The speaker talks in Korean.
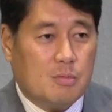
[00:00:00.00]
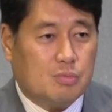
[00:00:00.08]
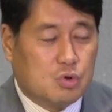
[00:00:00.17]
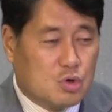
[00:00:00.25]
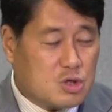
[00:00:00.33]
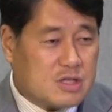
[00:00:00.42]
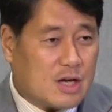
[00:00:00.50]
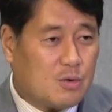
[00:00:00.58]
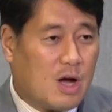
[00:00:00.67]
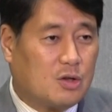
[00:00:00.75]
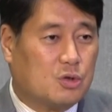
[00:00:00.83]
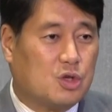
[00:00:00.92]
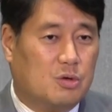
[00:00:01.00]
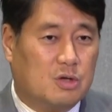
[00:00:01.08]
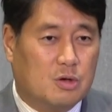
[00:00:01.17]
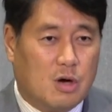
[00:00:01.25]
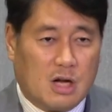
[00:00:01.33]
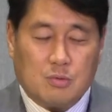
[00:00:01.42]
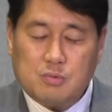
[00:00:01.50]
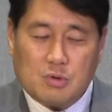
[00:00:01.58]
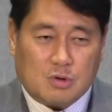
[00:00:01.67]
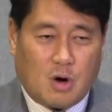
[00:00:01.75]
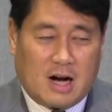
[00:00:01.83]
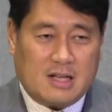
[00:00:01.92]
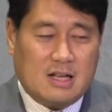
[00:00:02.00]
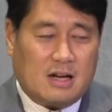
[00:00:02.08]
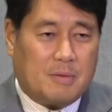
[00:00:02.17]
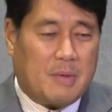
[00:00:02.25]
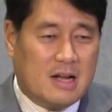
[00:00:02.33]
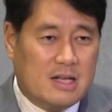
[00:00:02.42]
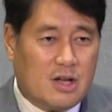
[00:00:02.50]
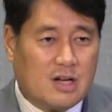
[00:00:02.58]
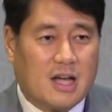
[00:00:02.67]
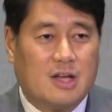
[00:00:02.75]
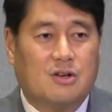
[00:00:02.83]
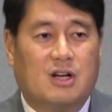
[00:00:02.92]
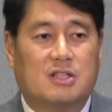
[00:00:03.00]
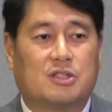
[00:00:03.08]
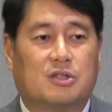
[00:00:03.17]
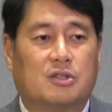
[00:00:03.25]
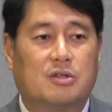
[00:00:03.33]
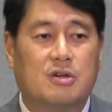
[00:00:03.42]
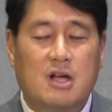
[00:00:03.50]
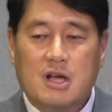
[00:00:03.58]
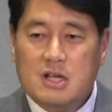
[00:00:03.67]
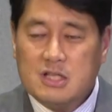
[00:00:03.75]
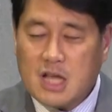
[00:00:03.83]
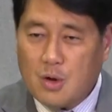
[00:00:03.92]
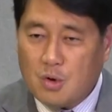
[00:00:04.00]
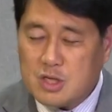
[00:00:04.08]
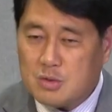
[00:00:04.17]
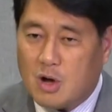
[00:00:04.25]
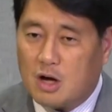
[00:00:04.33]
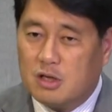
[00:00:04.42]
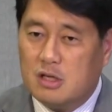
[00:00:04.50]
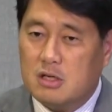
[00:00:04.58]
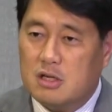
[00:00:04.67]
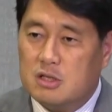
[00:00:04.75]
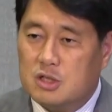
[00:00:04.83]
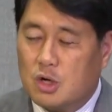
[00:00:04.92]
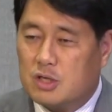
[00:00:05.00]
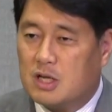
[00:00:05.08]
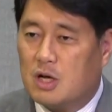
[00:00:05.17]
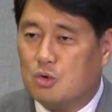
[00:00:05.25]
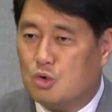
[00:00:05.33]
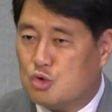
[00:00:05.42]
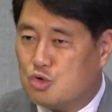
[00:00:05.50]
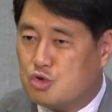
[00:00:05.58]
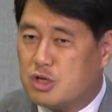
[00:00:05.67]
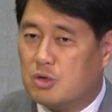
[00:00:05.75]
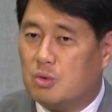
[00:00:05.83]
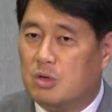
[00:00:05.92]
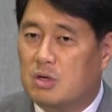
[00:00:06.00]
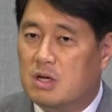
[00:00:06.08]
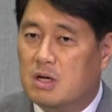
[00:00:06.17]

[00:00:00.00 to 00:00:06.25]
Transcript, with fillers: 부를 때는 화덕처럼 아주 광렬하게 맹렬하게 일어나서 세워진 왕을 처단하고 죽이고